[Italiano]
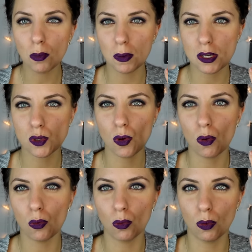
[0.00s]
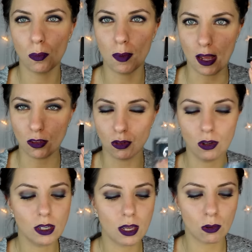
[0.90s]
le ho preso un
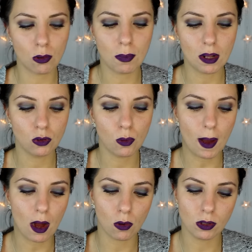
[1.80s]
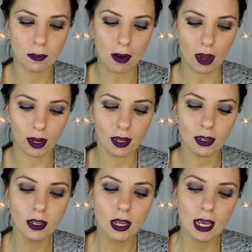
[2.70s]
ombretto che è un ombretto opaco di MAC
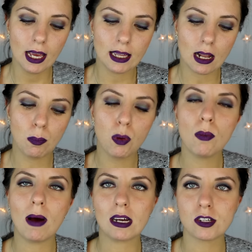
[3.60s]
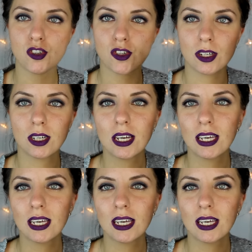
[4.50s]
ed è il Plumage